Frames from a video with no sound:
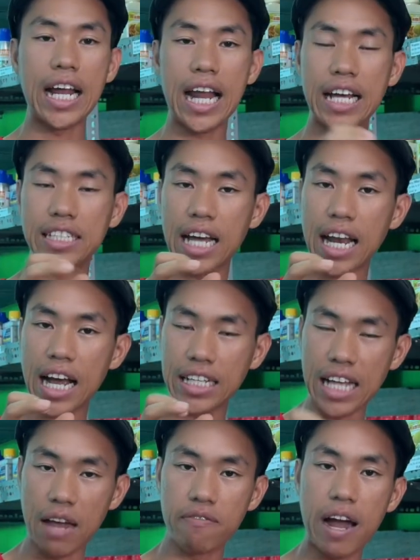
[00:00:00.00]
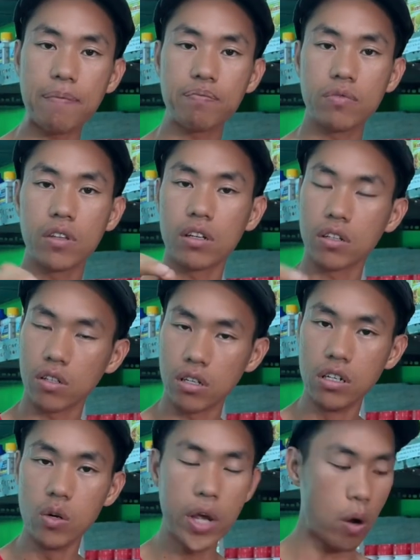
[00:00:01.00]
ấy là sẽ là cái giải pháp
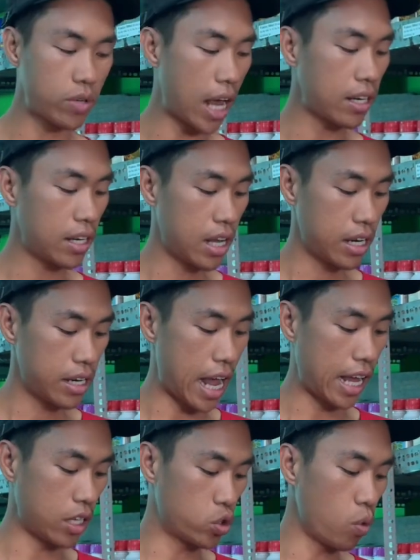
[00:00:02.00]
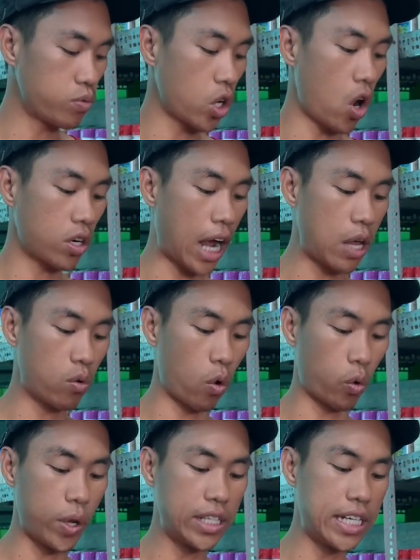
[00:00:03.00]
hữu hiệu nhất để giúp cho cây
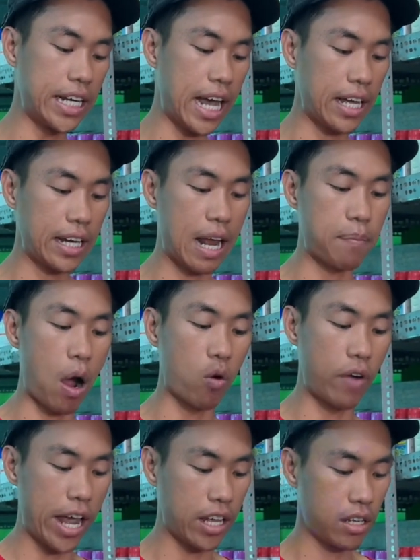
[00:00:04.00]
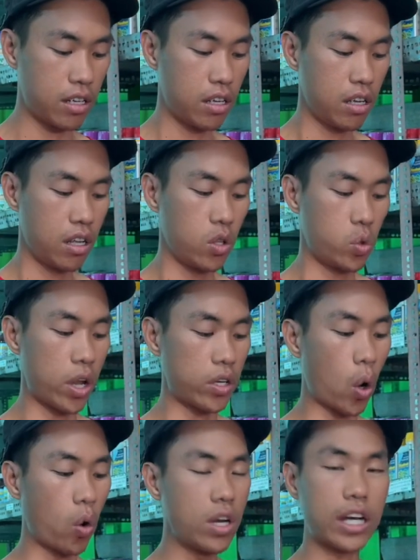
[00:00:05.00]
của Quyên chị ấy là bảo vệ tuyệt
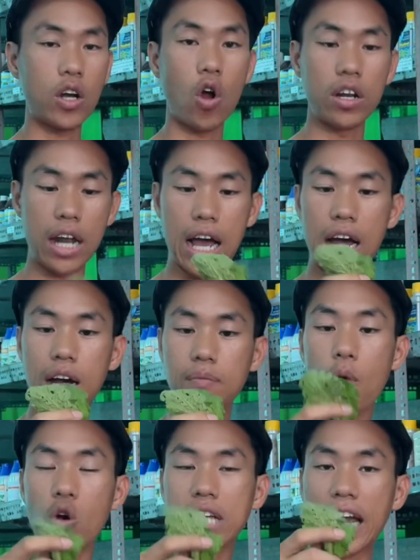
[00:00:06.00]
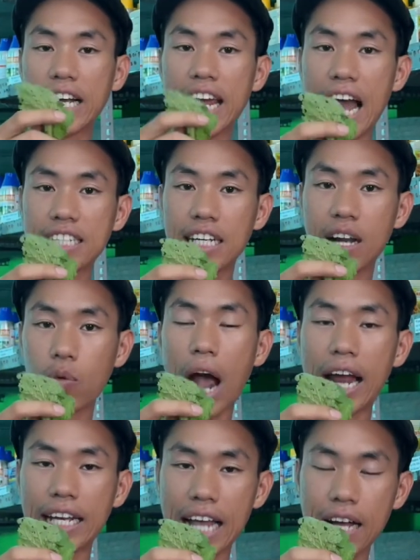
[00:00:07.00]
đối được cái con à, bọ nhảy gây hại trên rau
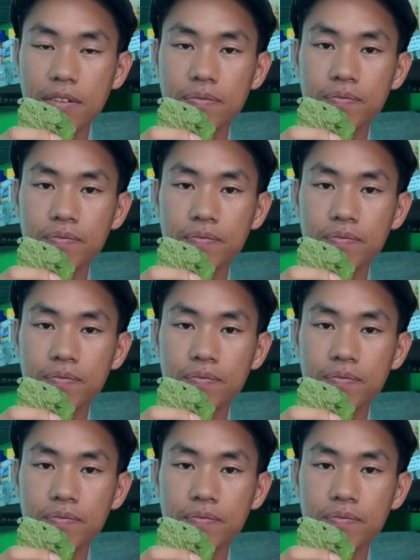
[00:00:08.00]
cải này nhá.